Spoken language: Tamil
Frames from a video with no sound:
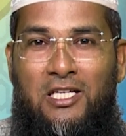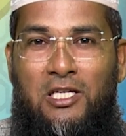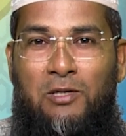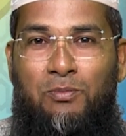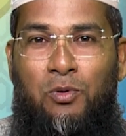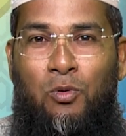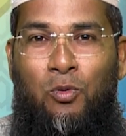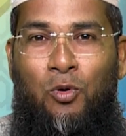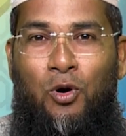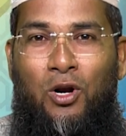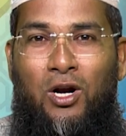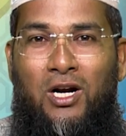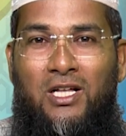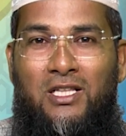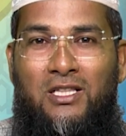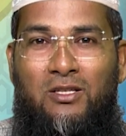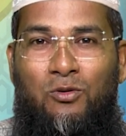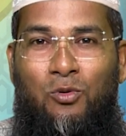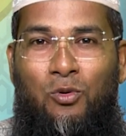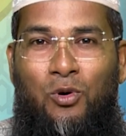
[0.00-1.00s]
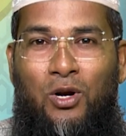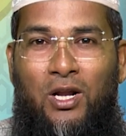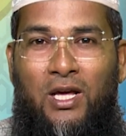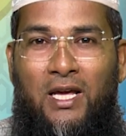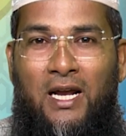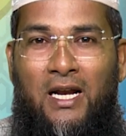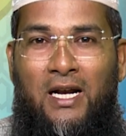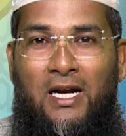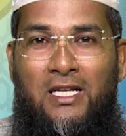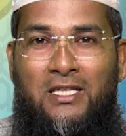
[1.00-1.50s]
இப்போ உன்னோட உன்னை
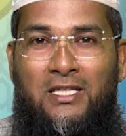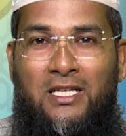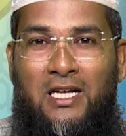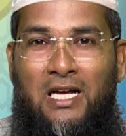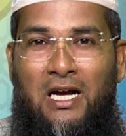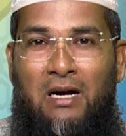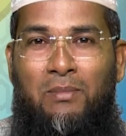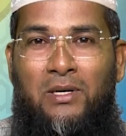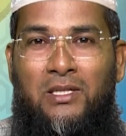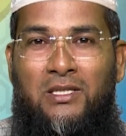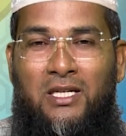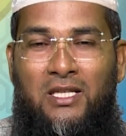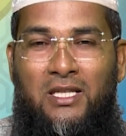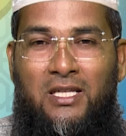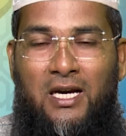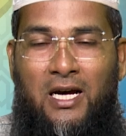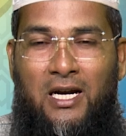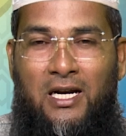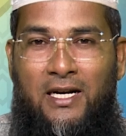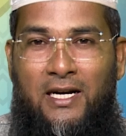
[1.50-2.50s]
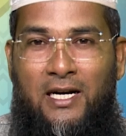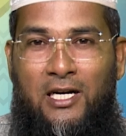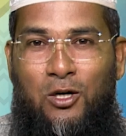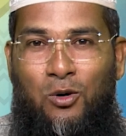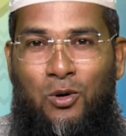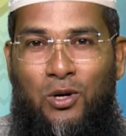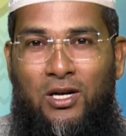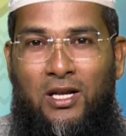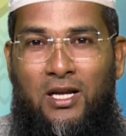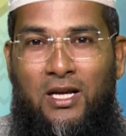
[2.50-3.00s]
என்னிடத்துல காப்பாற்றுறது யாருன்னு கேட்ட
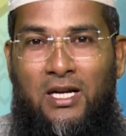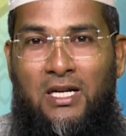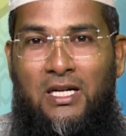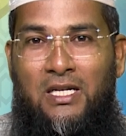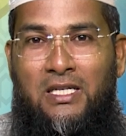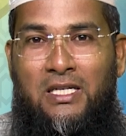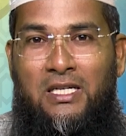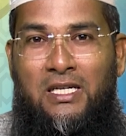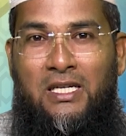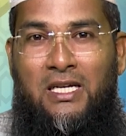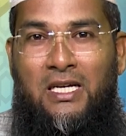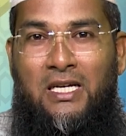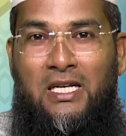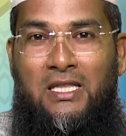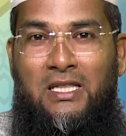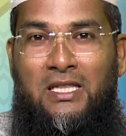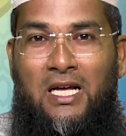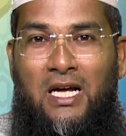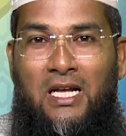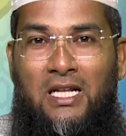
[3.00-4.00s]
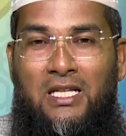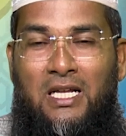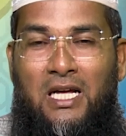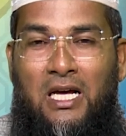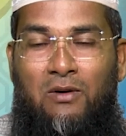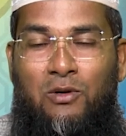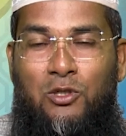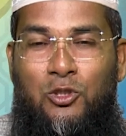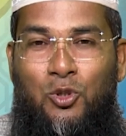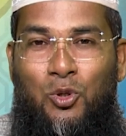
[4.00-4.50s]
உடனே நீங்கள் எந்த
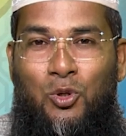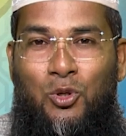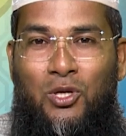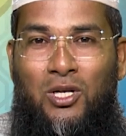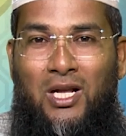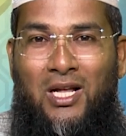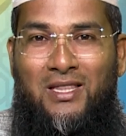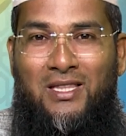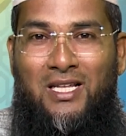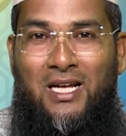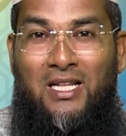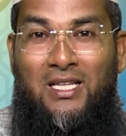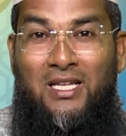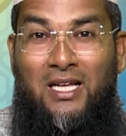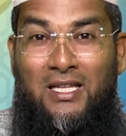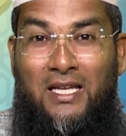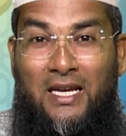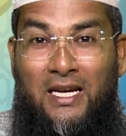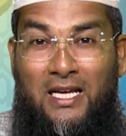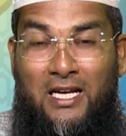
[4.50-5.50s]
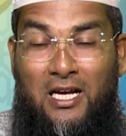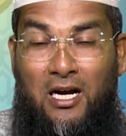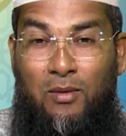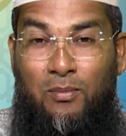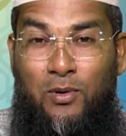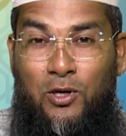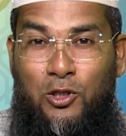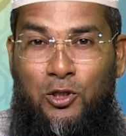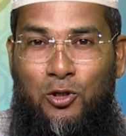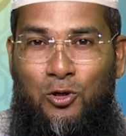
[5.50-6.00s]
அல்லாஹை சொன்னீங்களோ அந்த அல்லாஹ் தான் என்னை
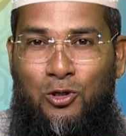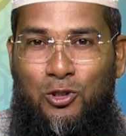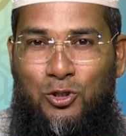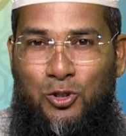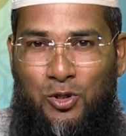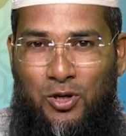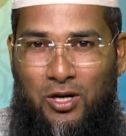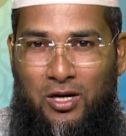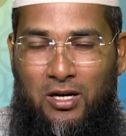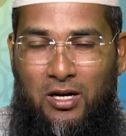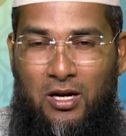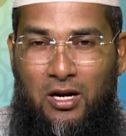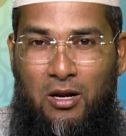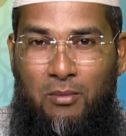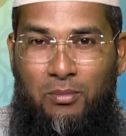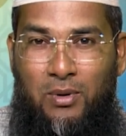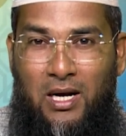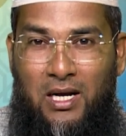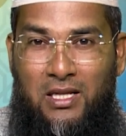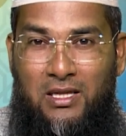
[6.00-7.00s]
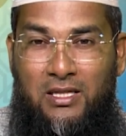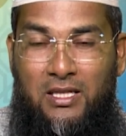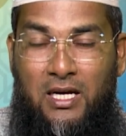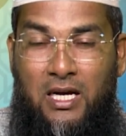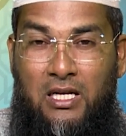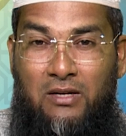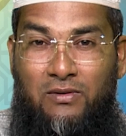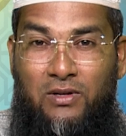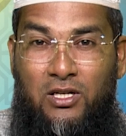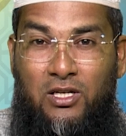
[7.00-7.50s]
காப்பாற்றணும்னு சொன்னோம் இப்போ அந்த
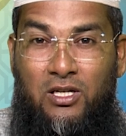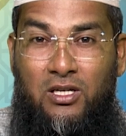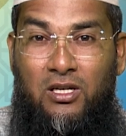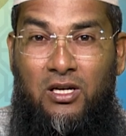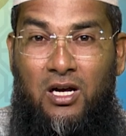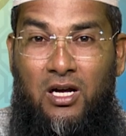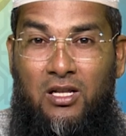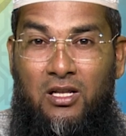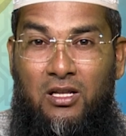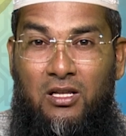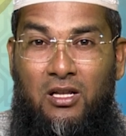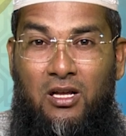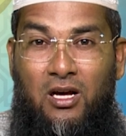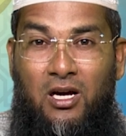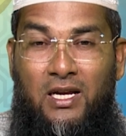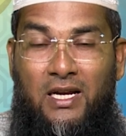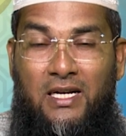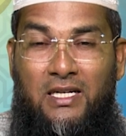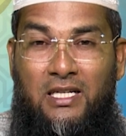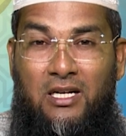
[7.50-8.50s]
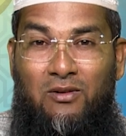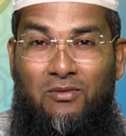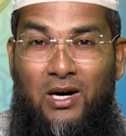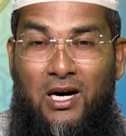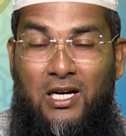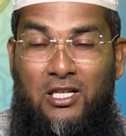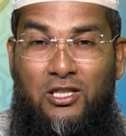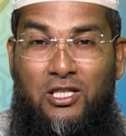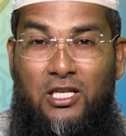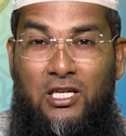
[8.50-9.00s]
அளவிற்கு அல்லாஹ் என்கிற
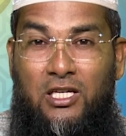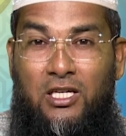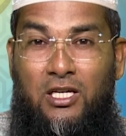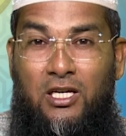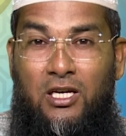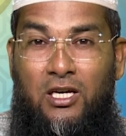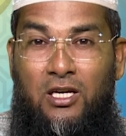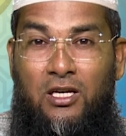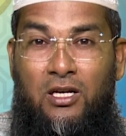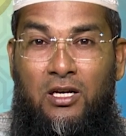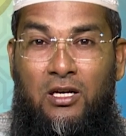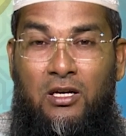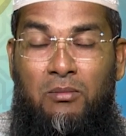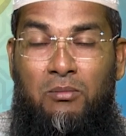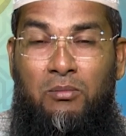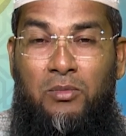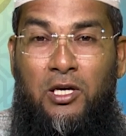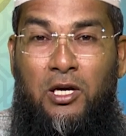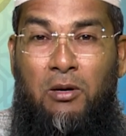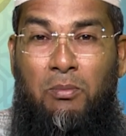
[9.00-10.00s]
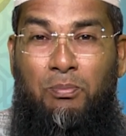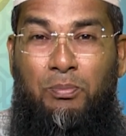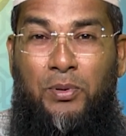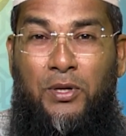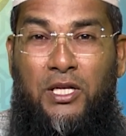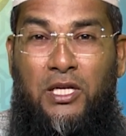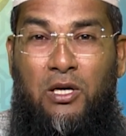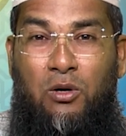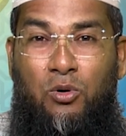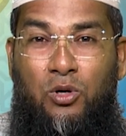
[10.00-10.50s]
வார்த்தைக்கு
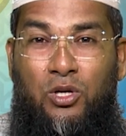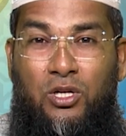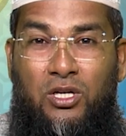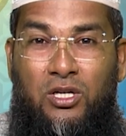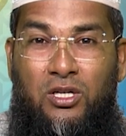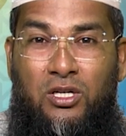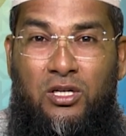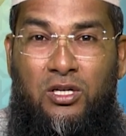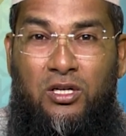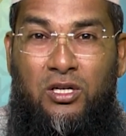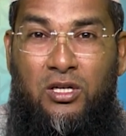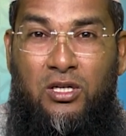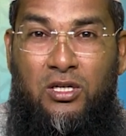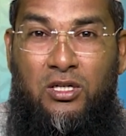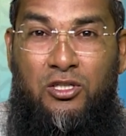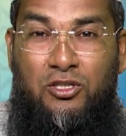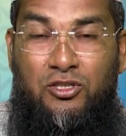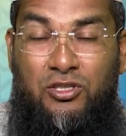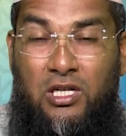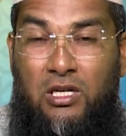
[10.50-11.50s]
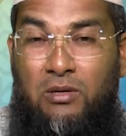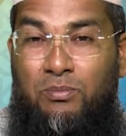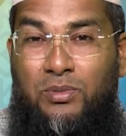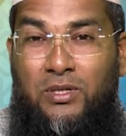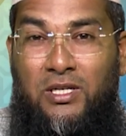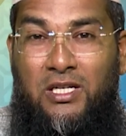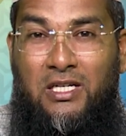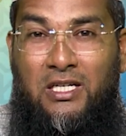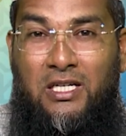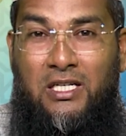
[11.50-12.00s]
மிகப்பெரிய ஒரு சிறப்பு
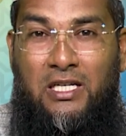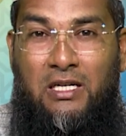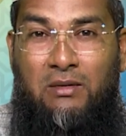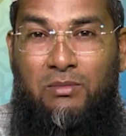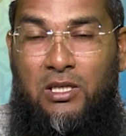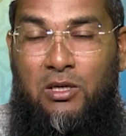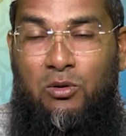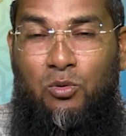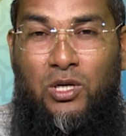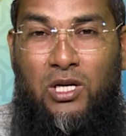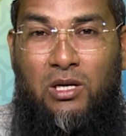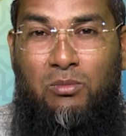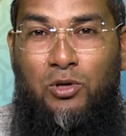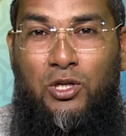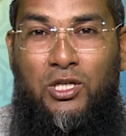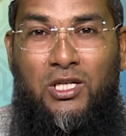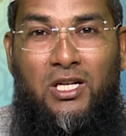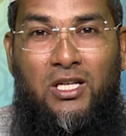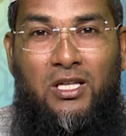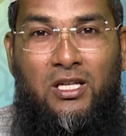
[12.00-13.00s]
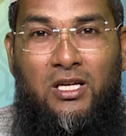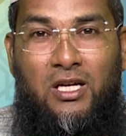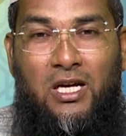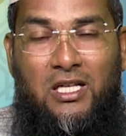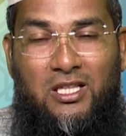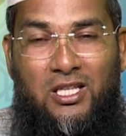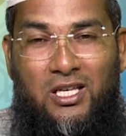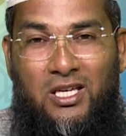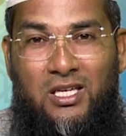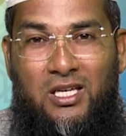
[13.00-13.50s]
இருக்கிறது என்பதை உணர முடிகிறது
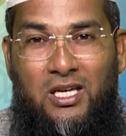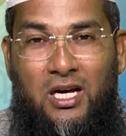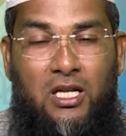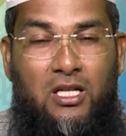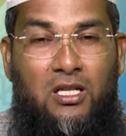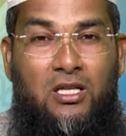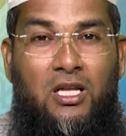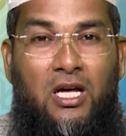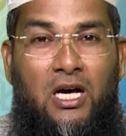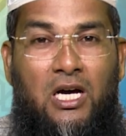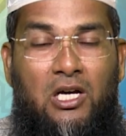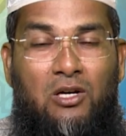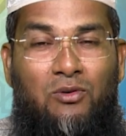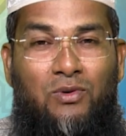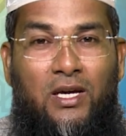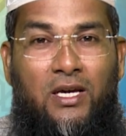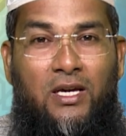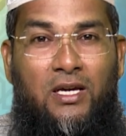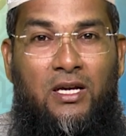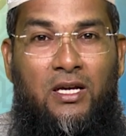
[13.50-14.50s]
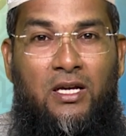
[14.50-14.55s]
அத்தகைய அல்லாஹுவை